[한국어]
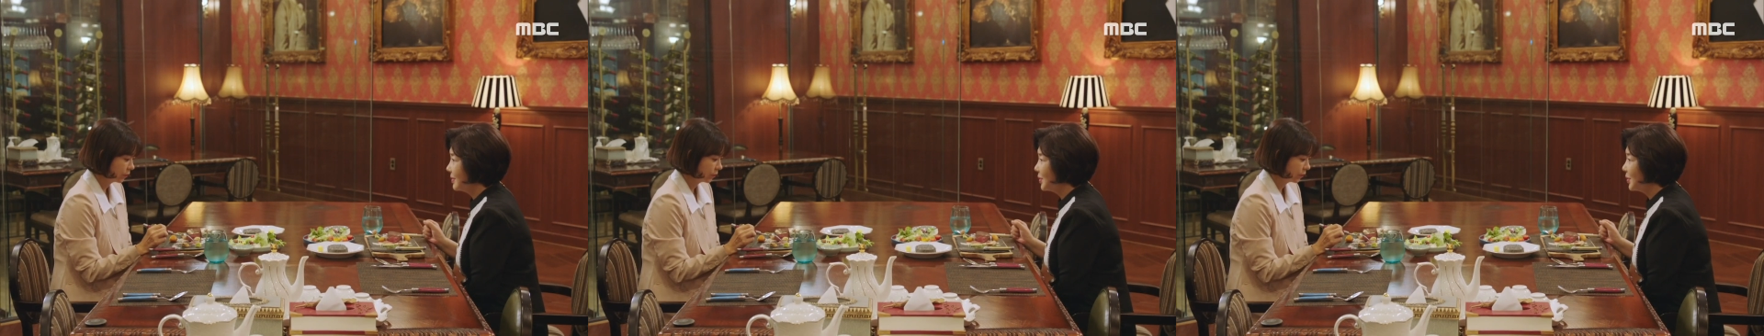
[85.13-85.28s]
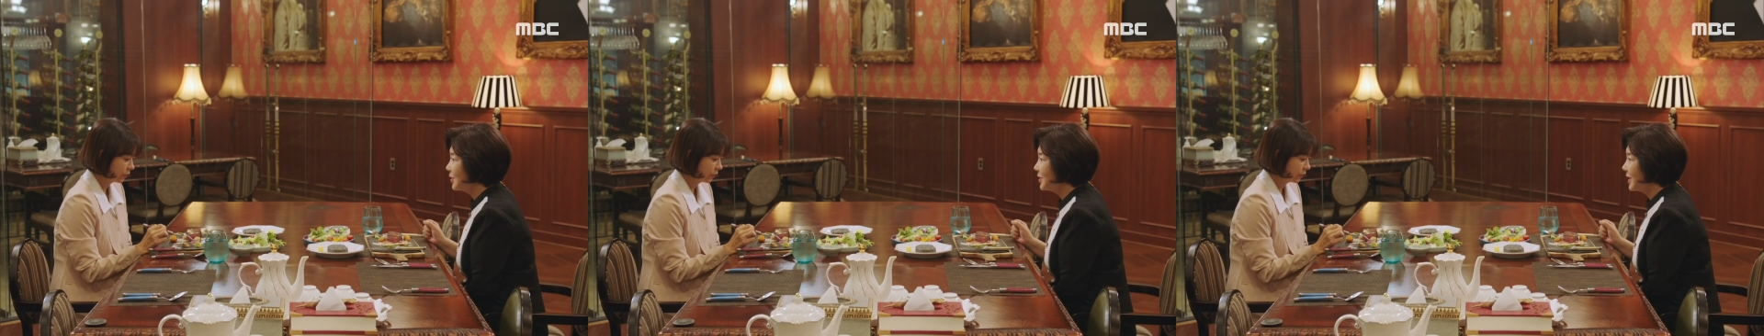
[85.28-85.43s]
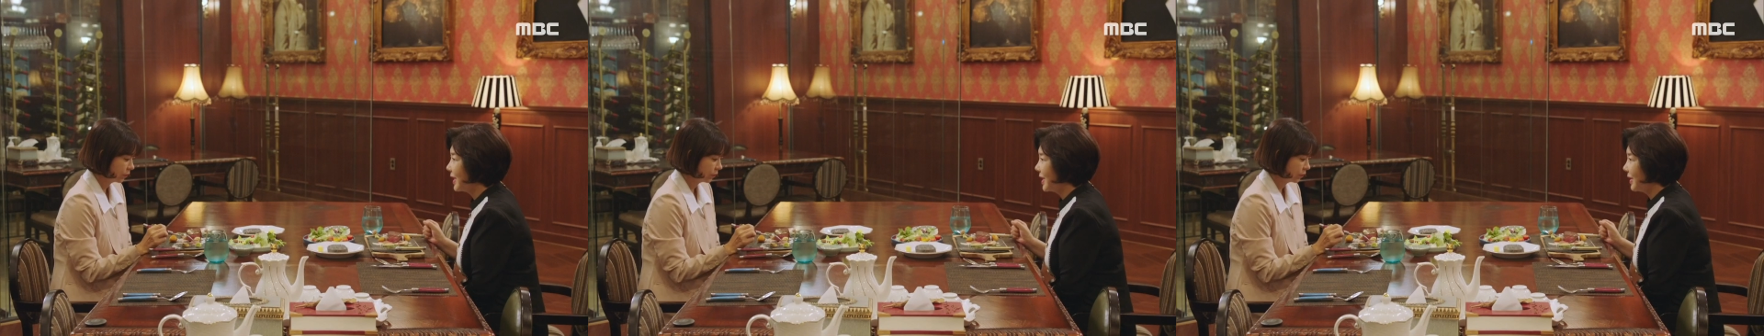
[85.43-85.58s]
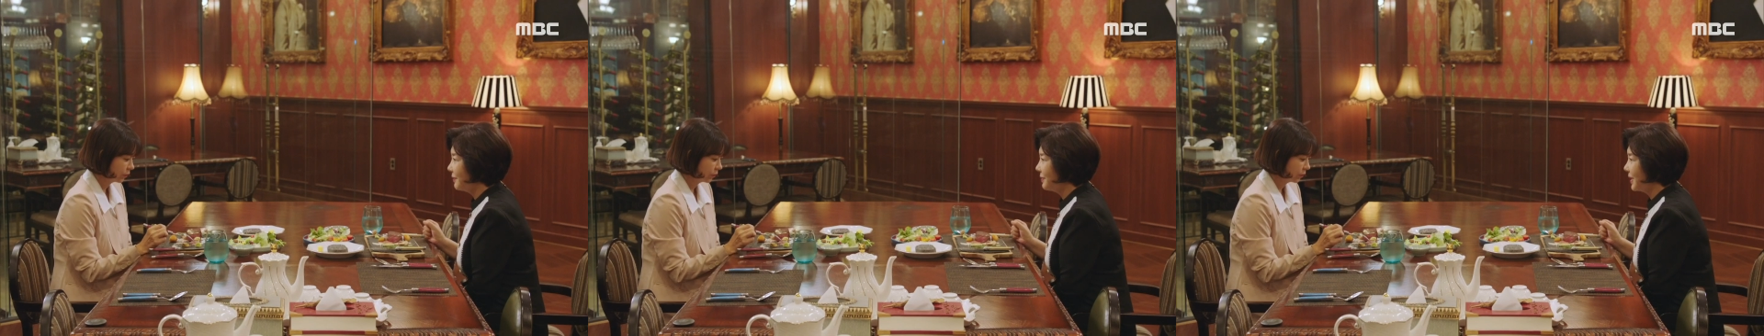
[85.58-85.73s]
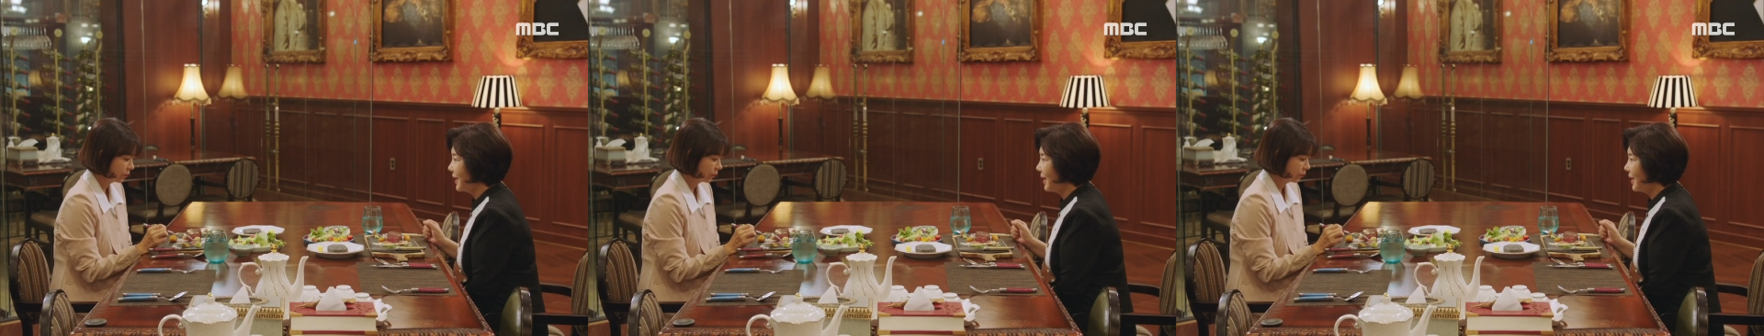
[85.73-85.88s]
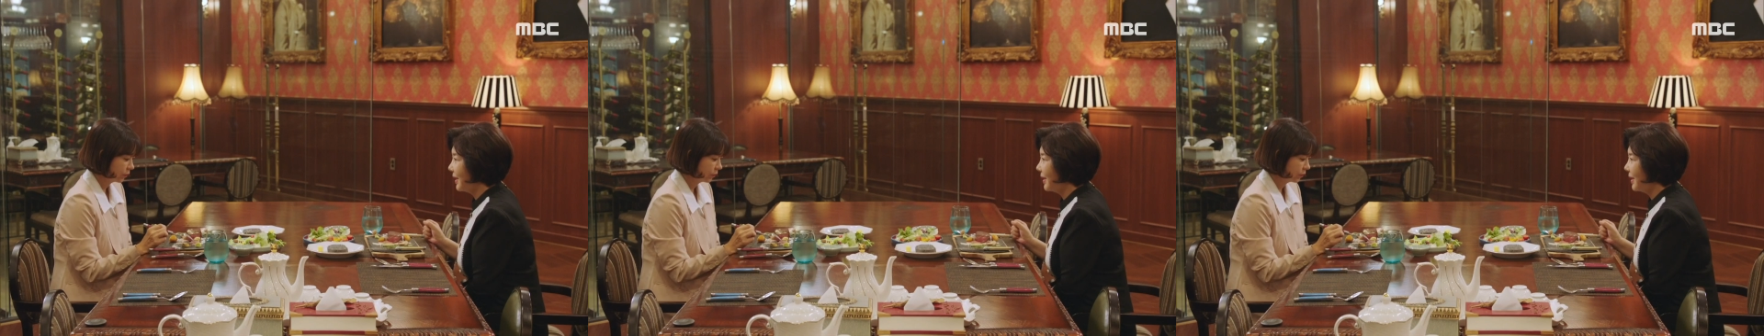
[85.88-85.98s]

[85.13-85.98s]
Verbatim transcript: 두 사람 다